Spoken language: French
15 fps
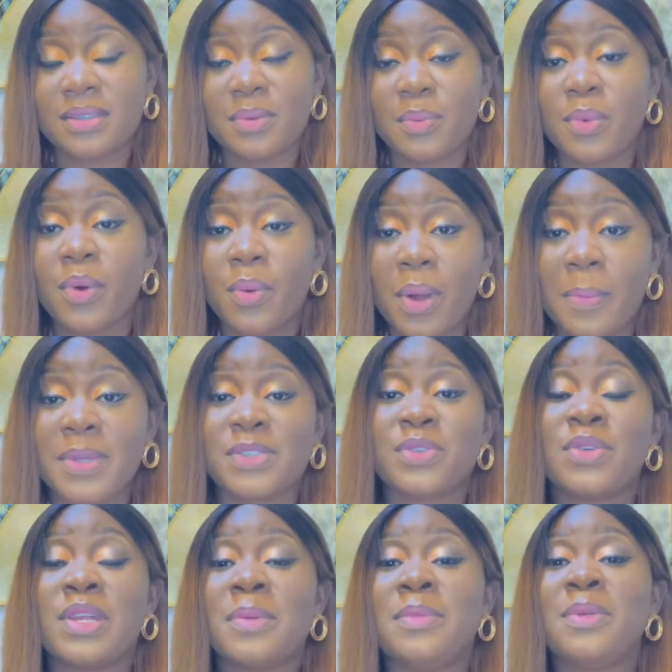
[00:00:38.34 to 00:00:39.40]
Pourquoi Parce
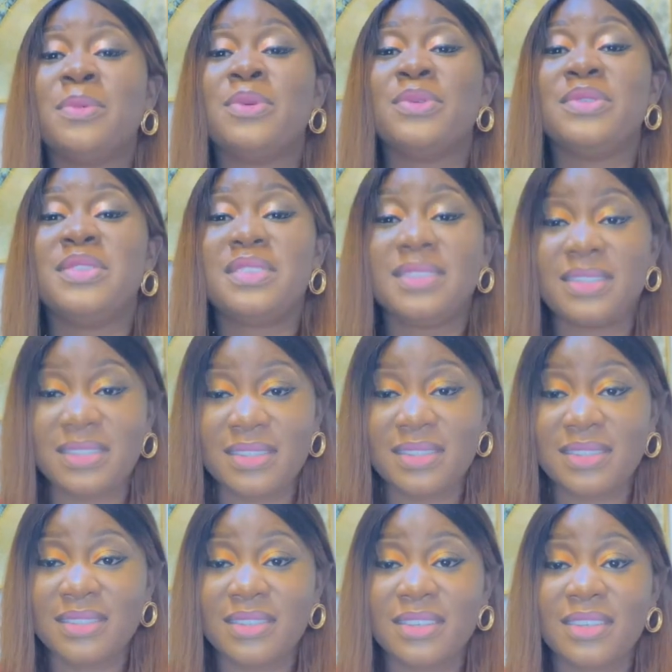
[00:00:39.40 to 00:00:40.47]
que la Bible
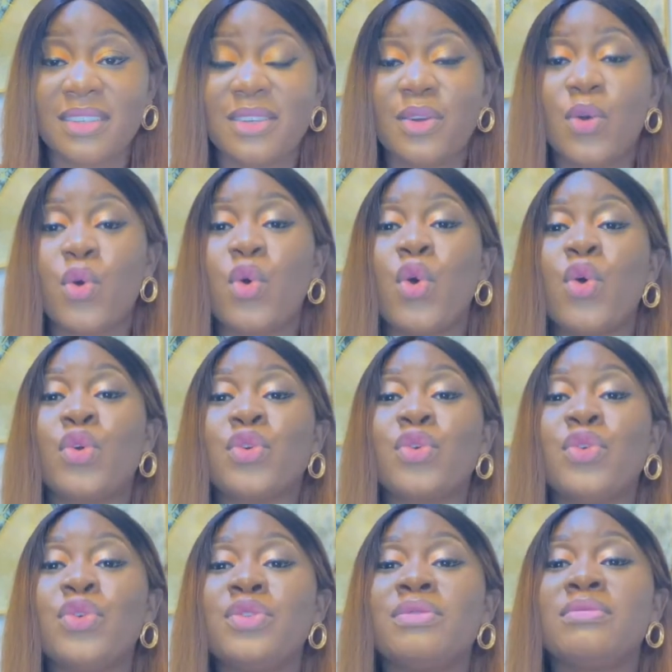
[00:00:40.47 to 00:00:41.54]
dit,
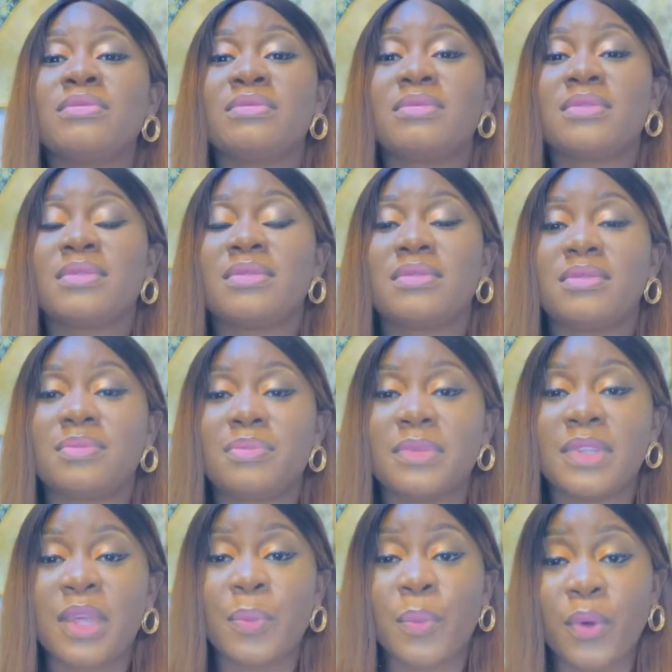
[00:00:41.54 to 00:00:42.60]
aucune
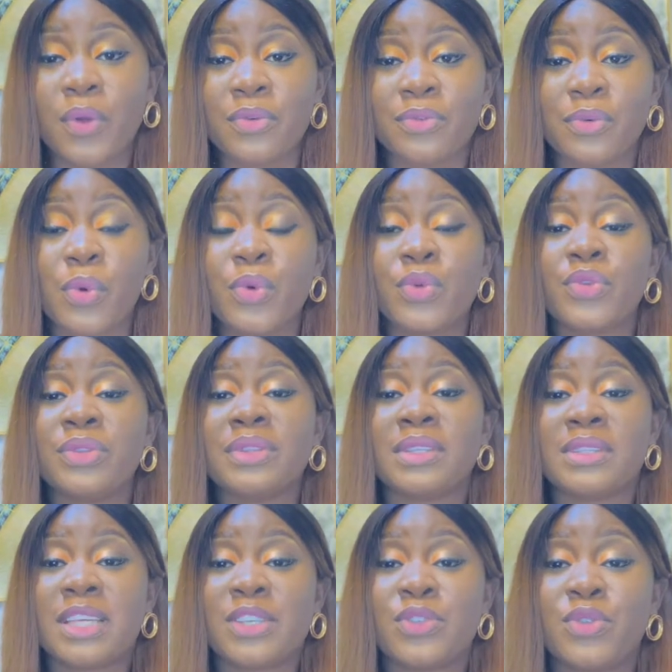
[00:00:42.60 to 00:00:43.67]
épreuve, aucune
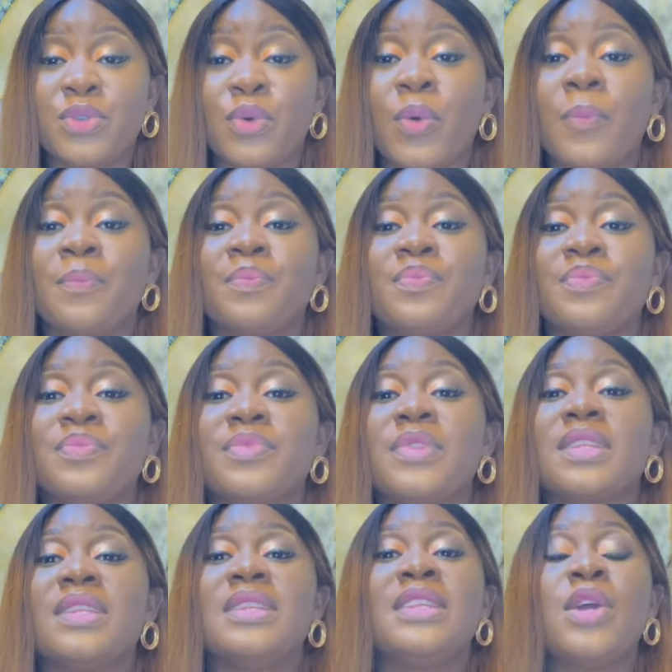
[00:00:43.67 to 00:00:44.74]
tentation
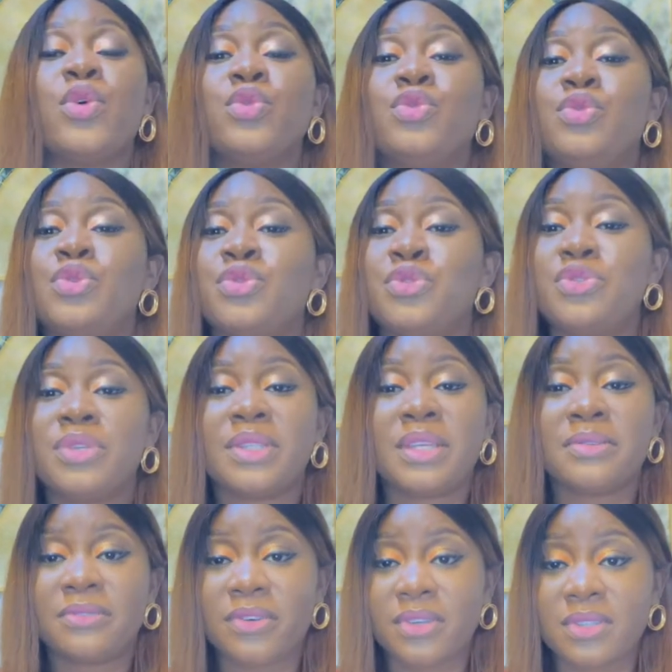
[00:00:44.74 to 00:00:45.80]
n'est au-dessus de
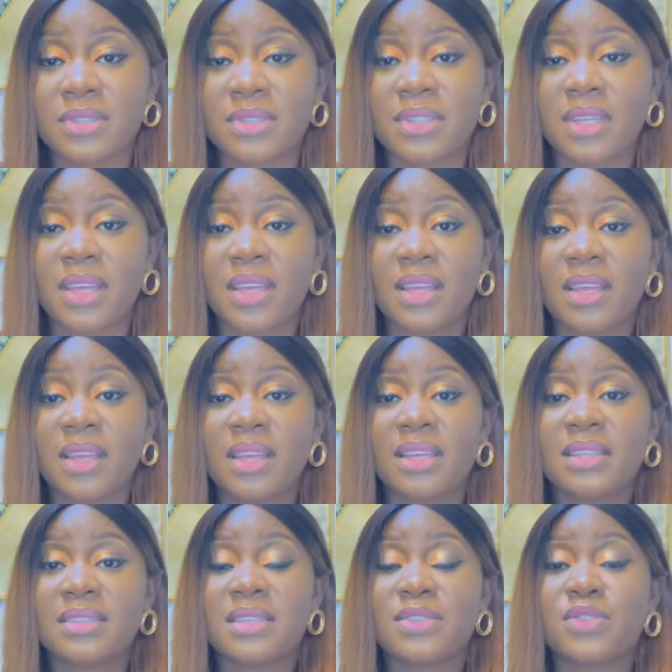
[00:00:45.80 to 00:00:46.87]
tes forces.
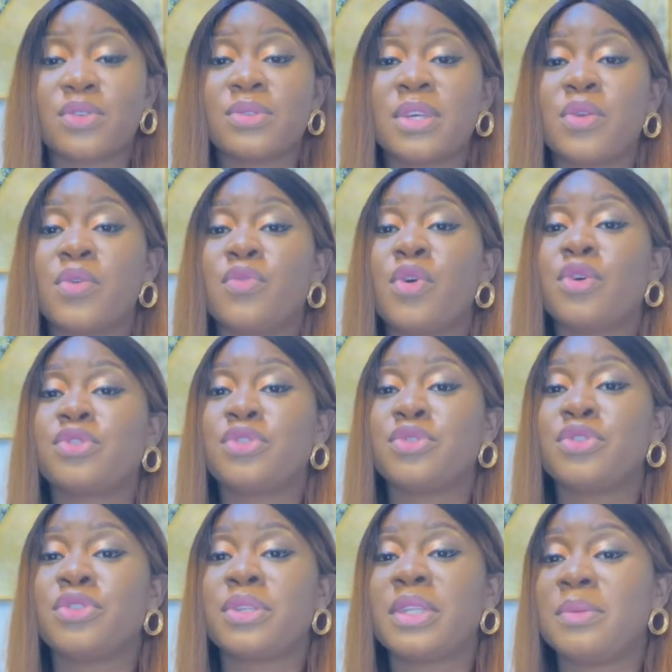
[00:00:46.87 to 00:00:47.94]
C'est ce que nous allons voir
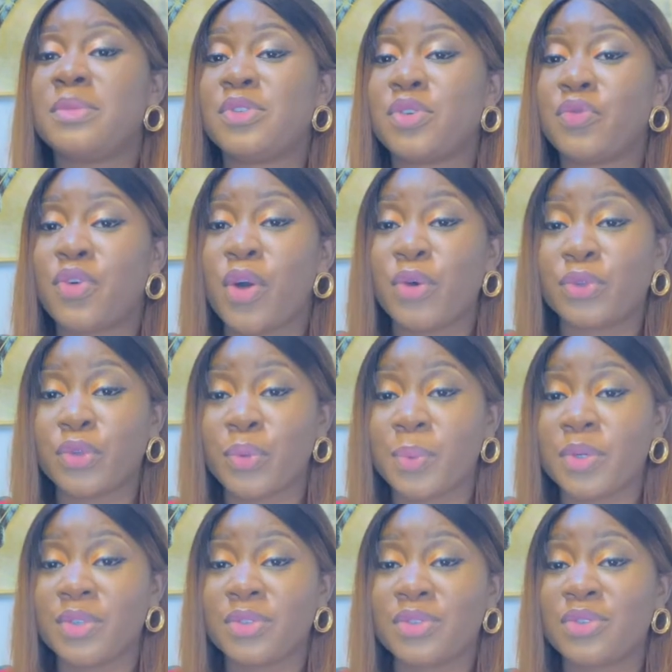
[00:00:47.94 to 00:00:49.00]
aujourd'hui dans notre émission Voir
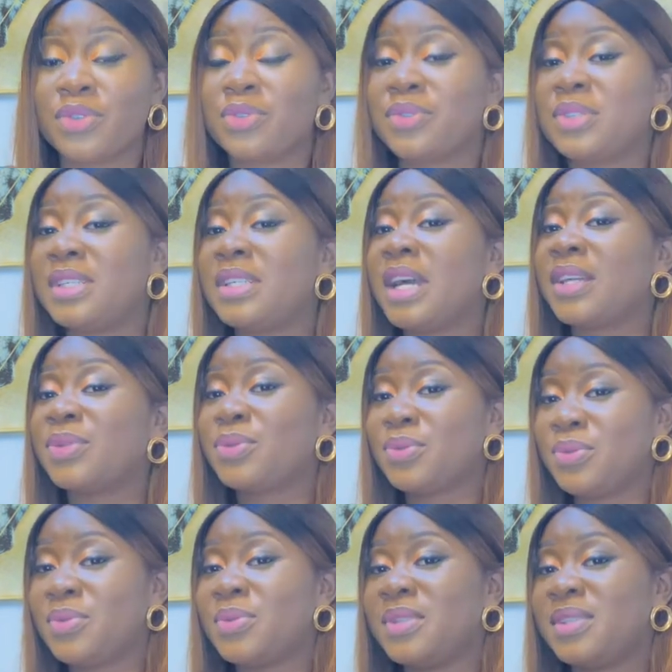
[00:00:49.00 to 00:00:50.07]
autrement. Je te dis à tout
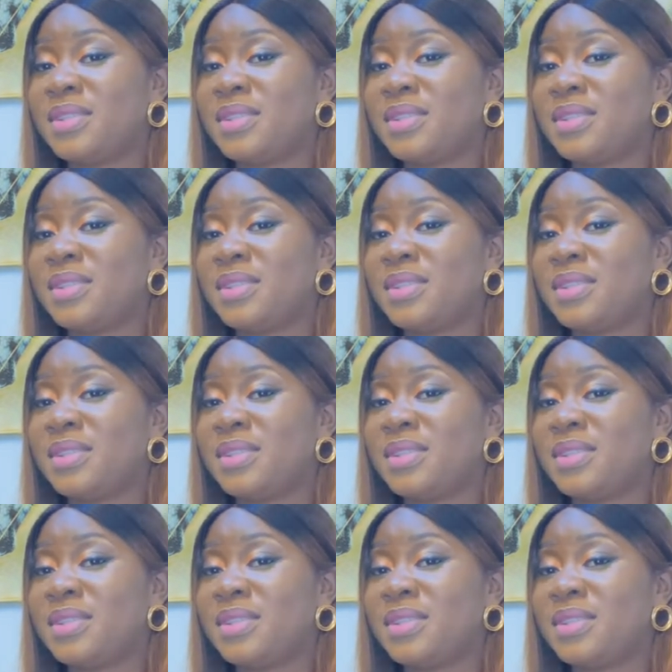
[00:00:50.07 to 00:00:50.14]
de suite.